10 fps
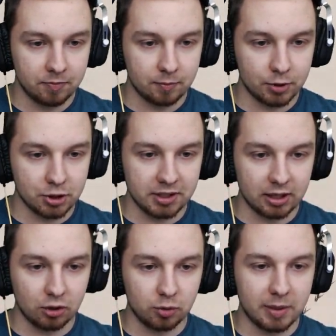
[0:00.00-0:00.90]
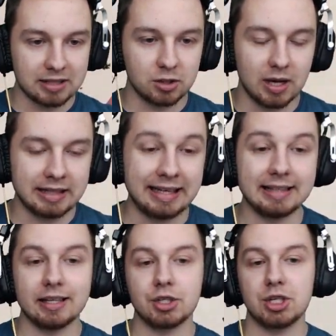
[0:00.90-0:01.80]
Początek lotu bardzo ładny, ale
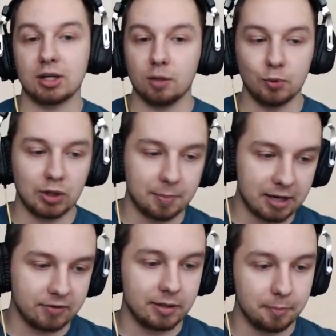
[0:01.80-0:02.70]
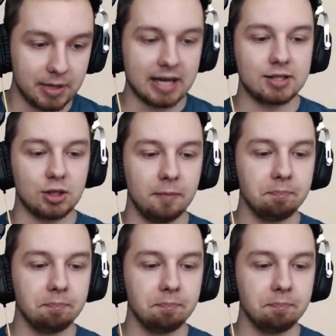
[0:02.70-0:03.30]
tak czy siak to był naprawdę bardzo